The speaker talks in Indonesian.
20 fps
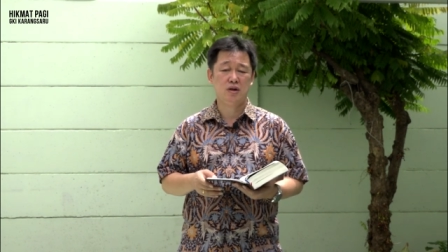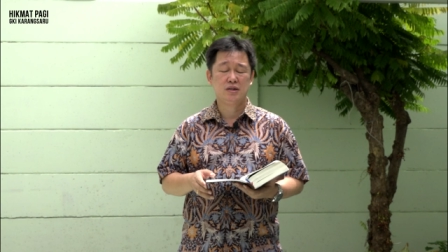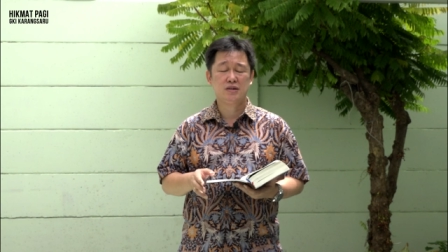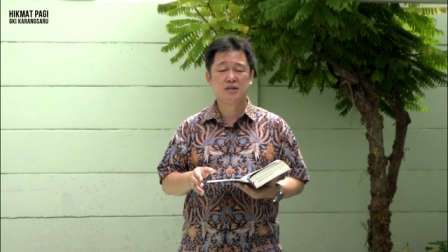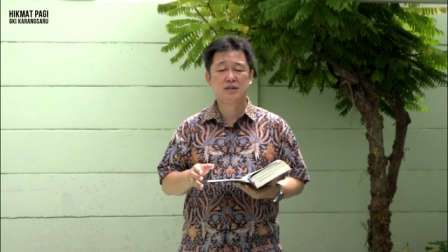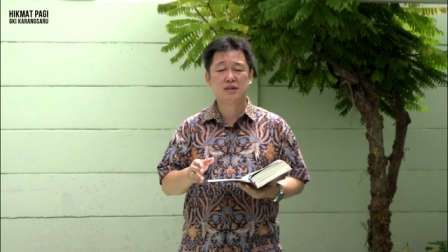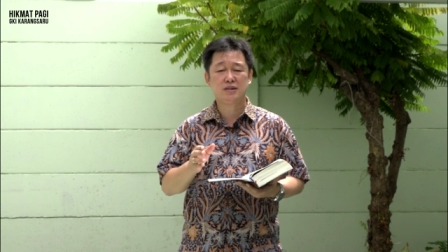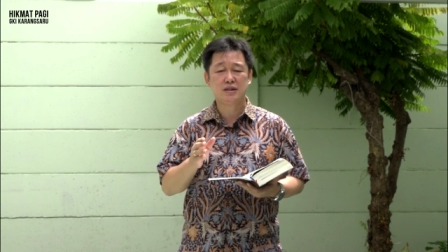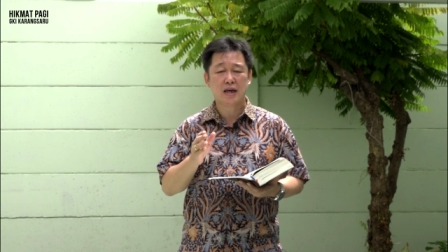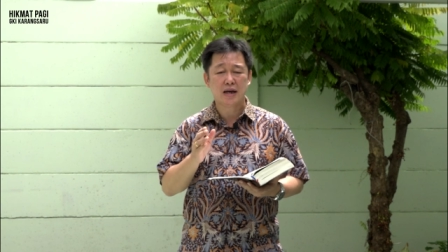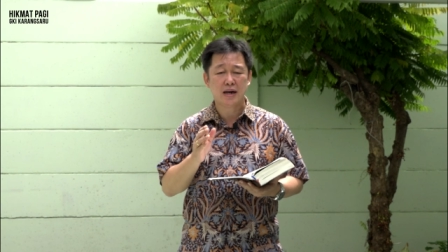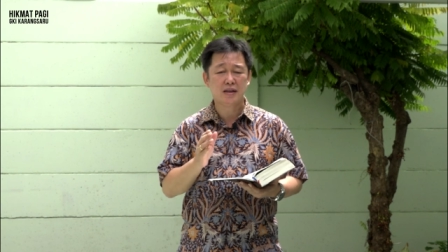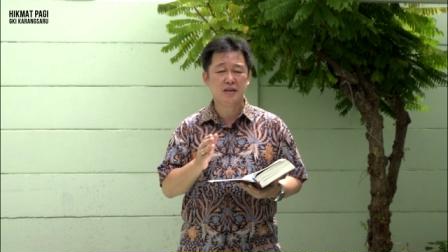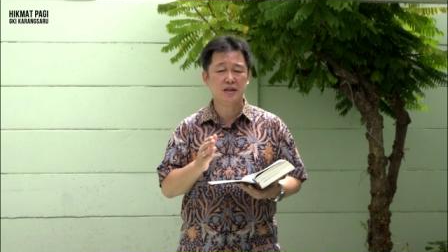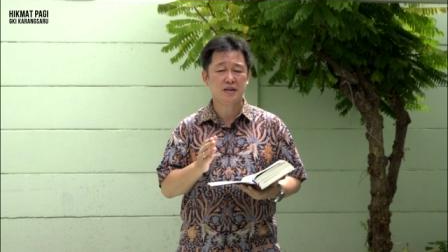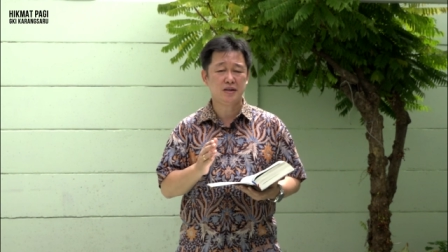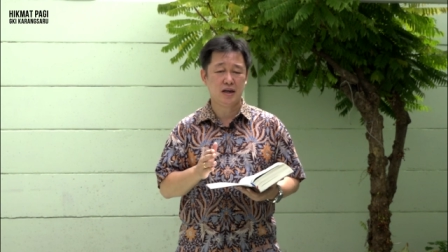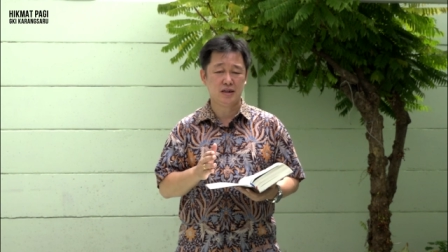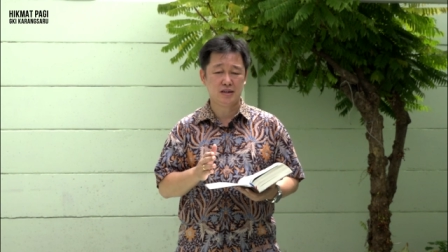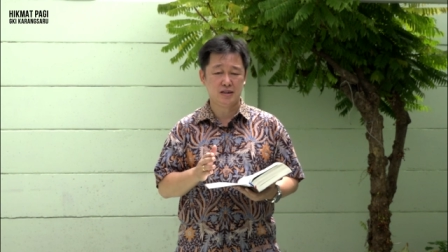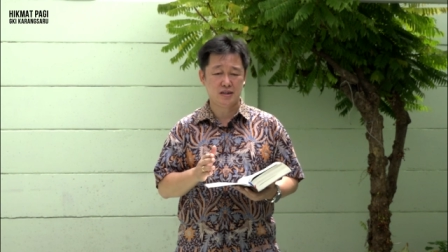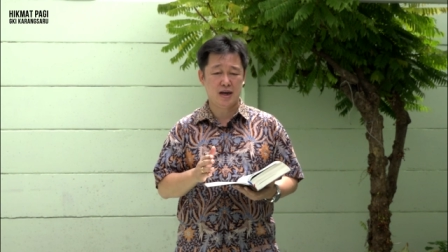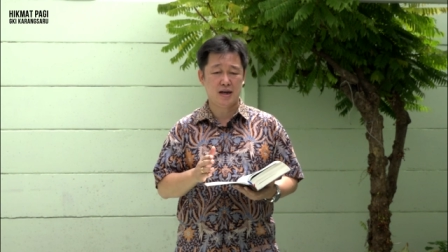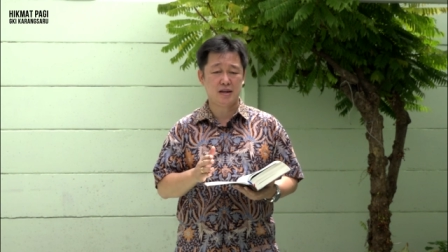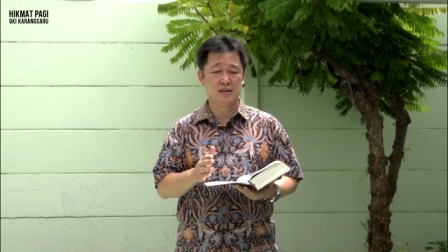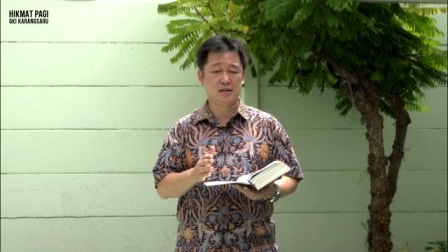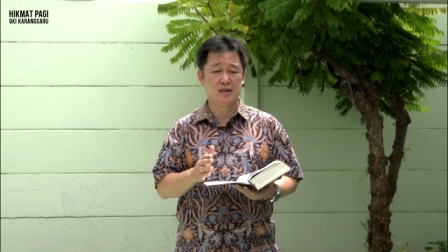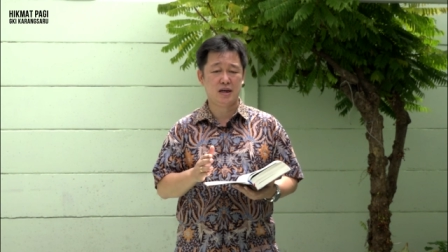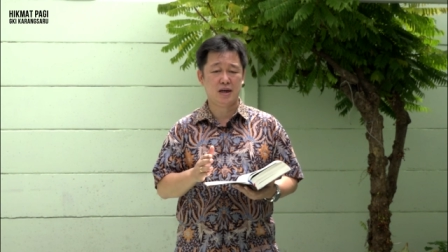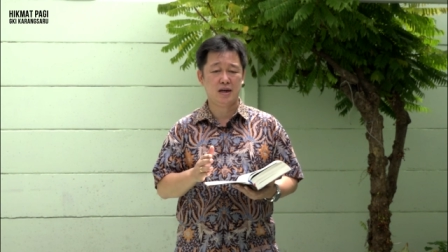secara tidak
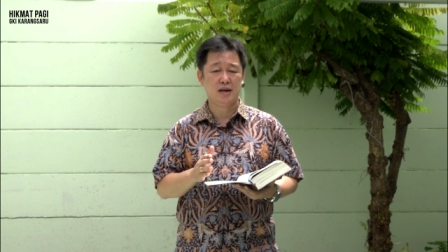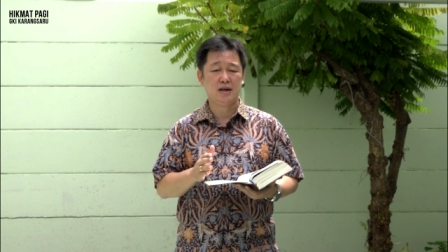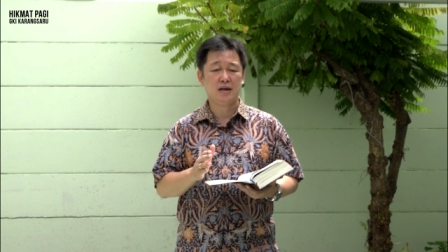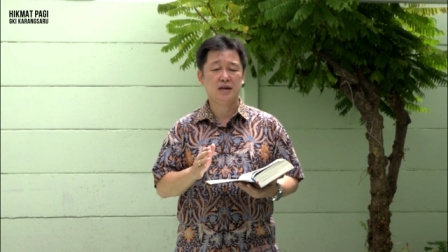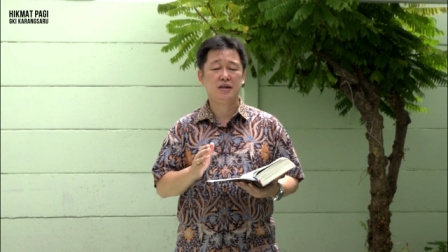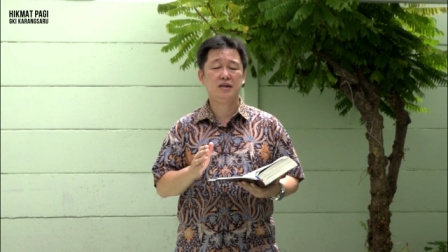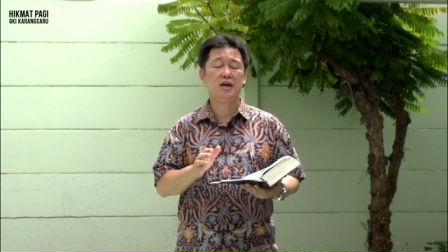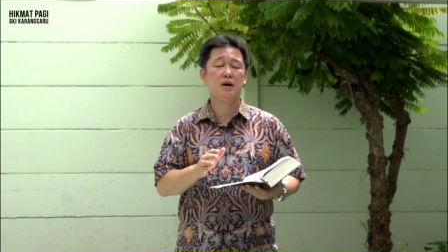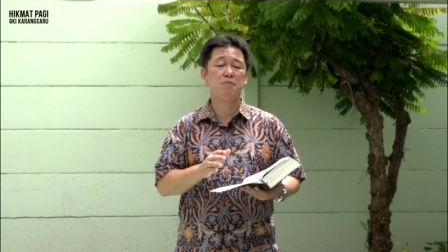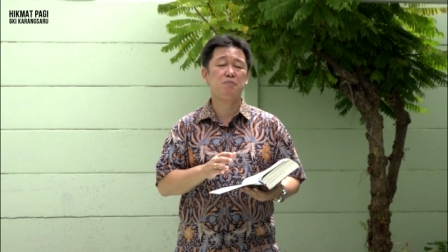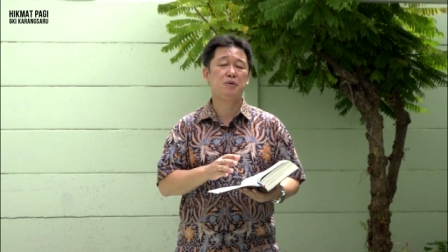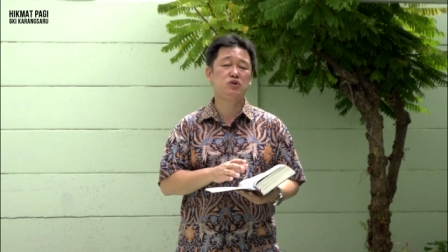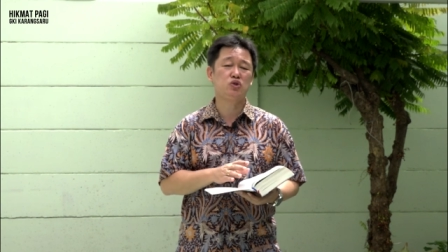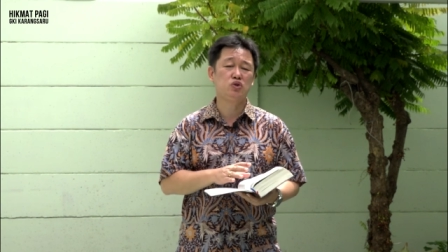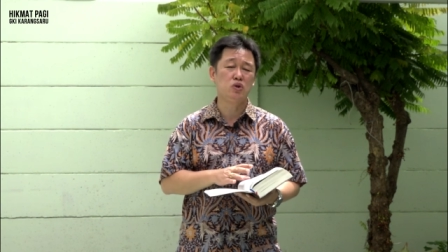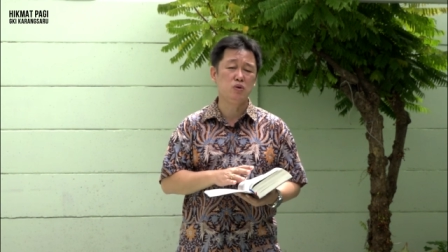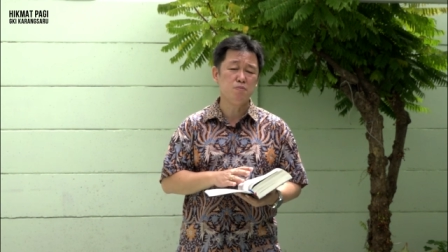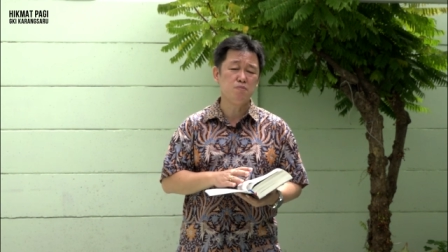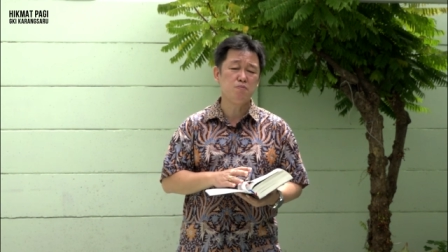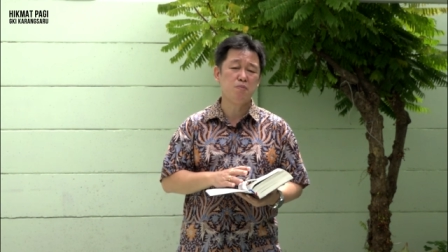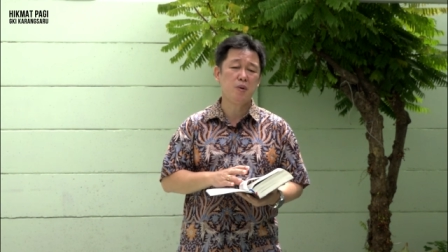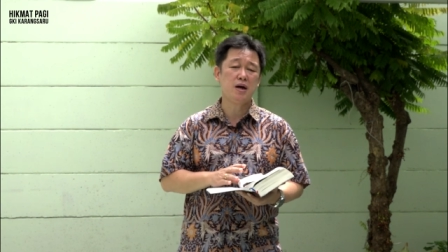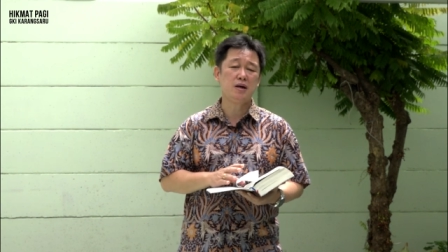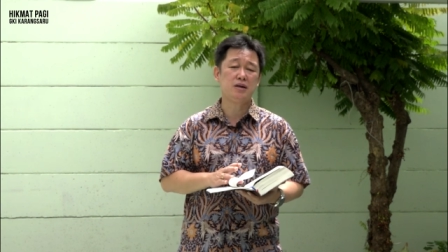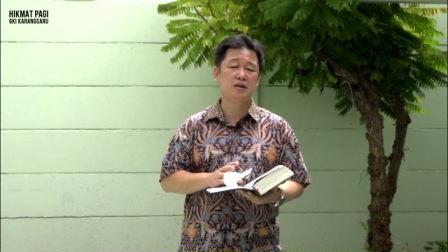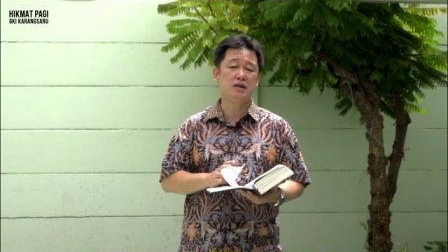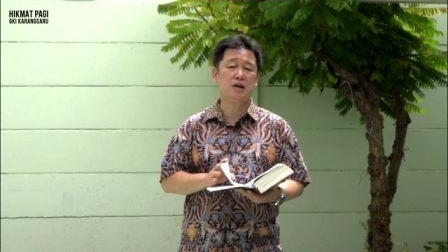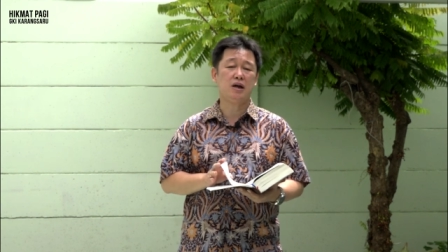sengaja ia berjumpa